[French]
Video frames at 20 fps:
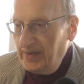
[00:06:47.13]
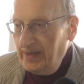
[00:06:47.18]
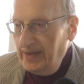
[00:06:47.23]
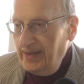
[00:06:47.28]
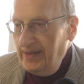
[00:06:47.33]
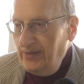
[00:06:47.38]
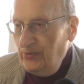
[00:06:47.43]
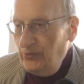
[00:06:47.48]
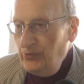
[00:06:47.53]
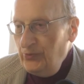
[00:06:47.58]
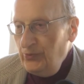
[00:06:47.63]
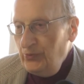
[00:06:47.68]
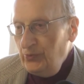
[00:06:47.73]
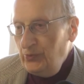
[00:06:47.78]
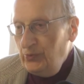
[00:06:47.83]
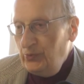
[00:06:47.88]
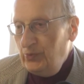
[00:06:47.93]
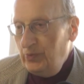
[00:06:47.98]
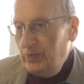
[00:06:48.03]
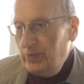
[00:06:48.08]
et le
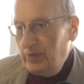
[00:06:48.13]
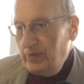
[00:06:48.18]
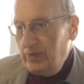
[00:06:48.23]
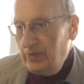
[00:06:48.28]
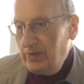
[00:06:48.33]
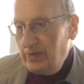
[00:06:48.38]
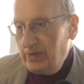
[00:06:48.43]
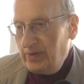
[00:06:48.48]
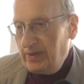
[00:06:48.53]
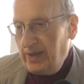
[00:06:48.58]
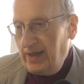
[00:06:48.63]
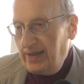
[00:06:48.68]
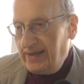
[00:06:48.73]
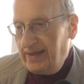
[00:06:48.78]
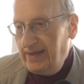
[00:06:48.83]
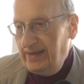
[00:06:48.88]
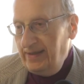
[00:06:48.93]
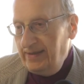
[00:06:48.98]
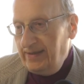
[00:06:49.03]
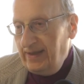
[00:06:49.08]
nous tel
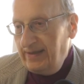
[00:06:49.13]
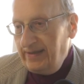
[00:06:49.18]
qu'il est